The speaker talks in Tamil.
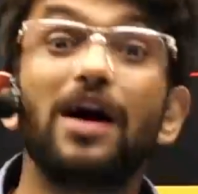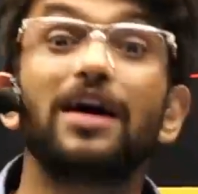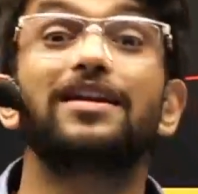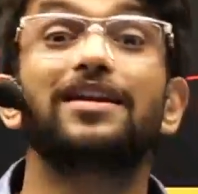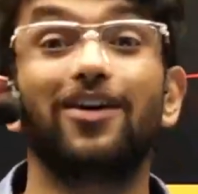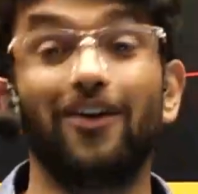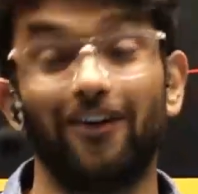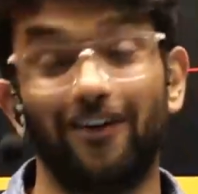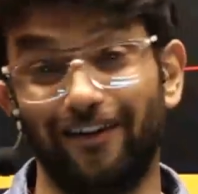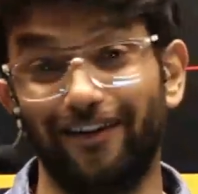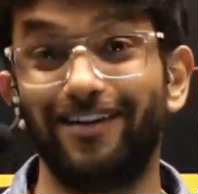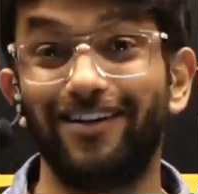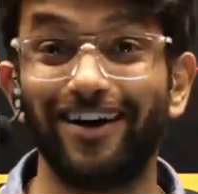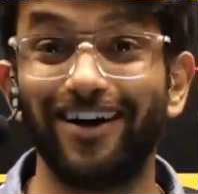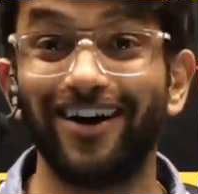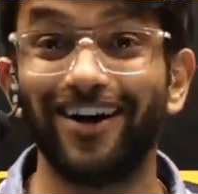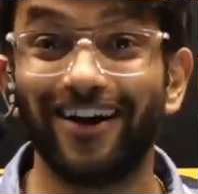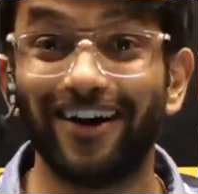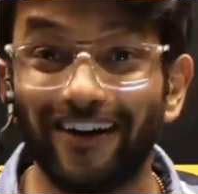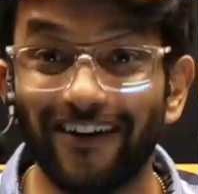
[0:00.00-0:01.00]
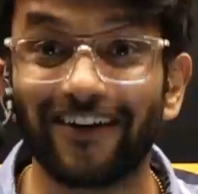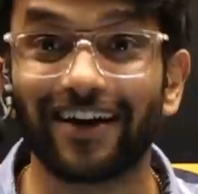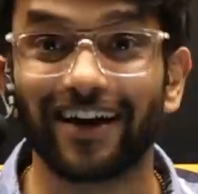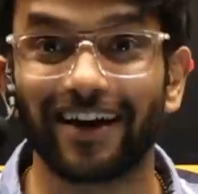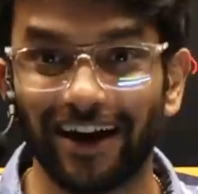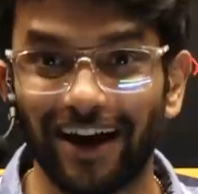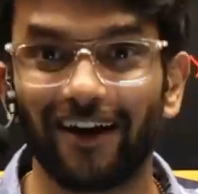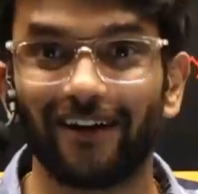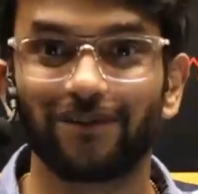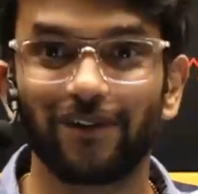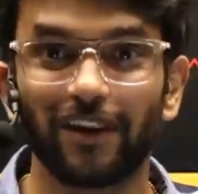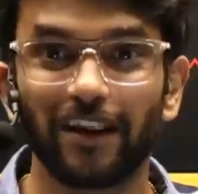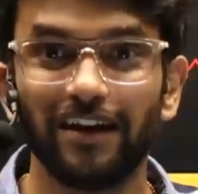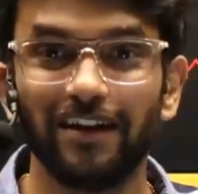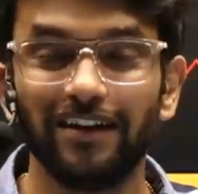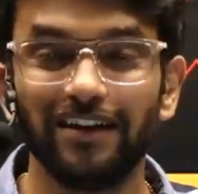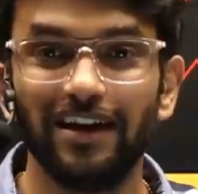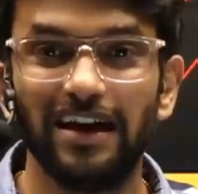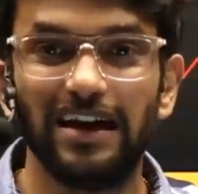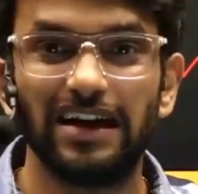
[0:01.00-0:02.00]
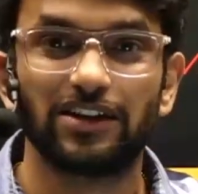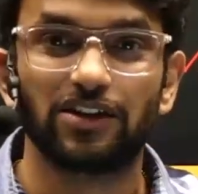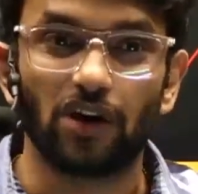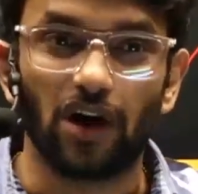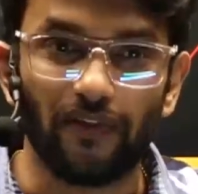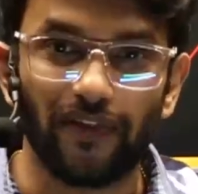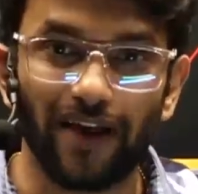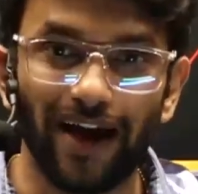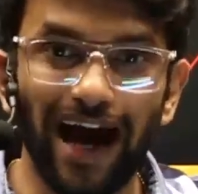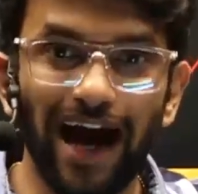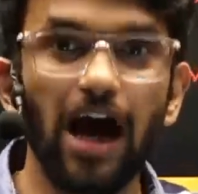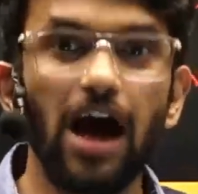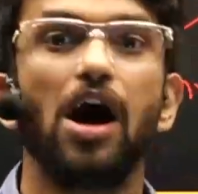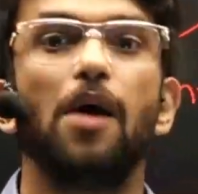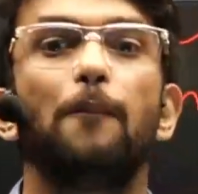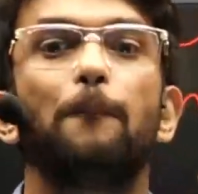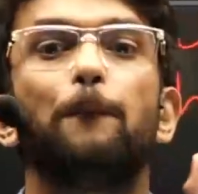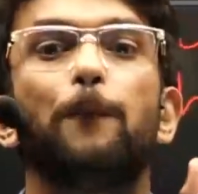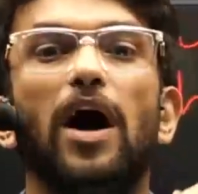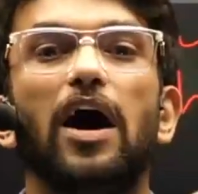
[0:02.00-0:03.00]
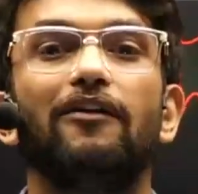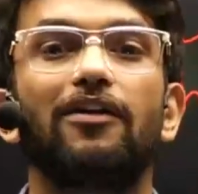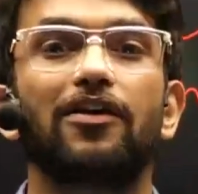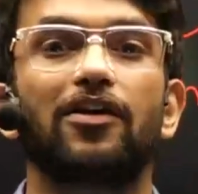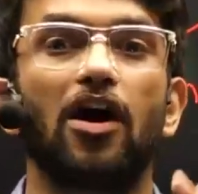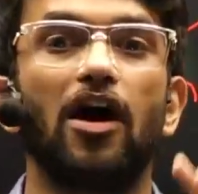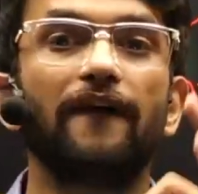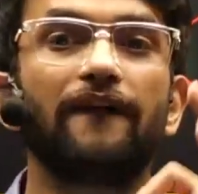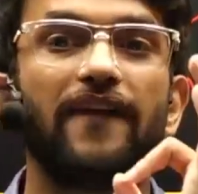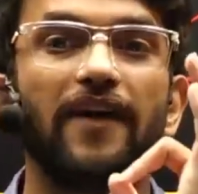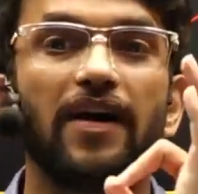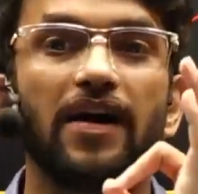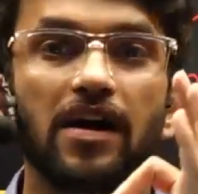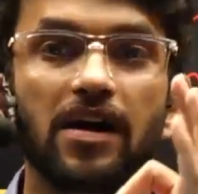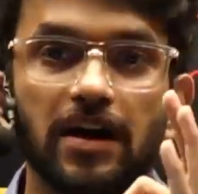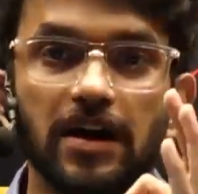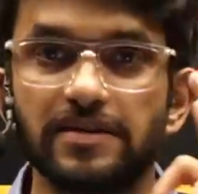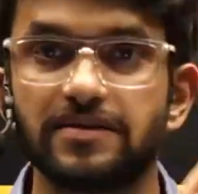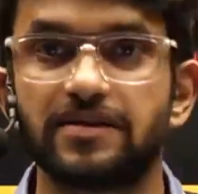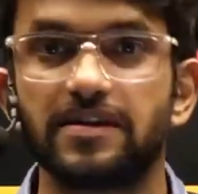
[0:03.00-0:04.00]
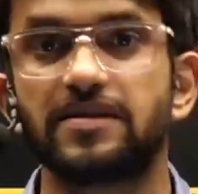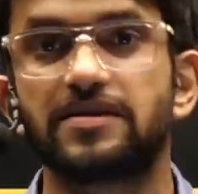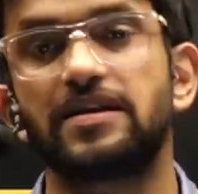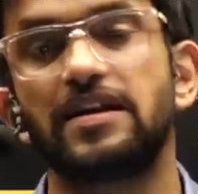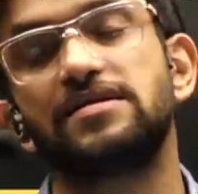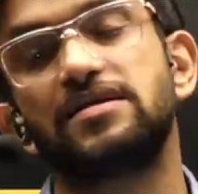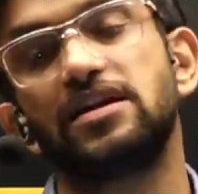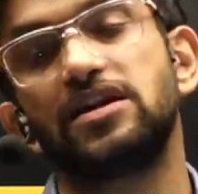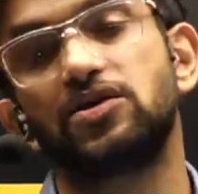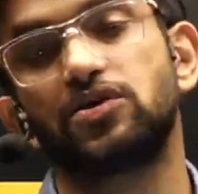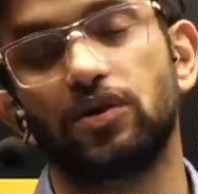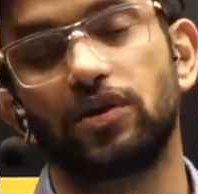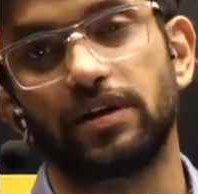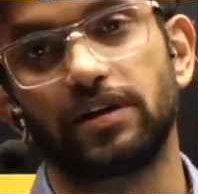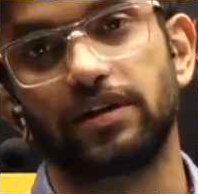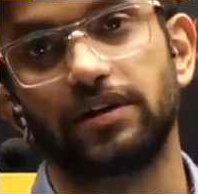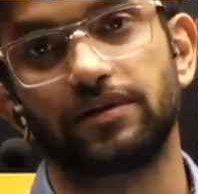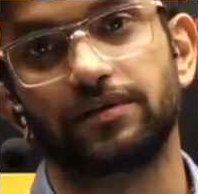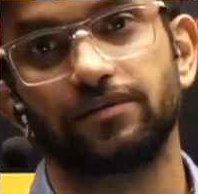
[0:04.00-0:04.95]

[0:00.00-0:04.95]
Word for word: அதிகம் ஓகேயா ஸோ அதுதான் பவர் ஆஃப் கன்சிஸ்டன்சின்னு சொல்கிறது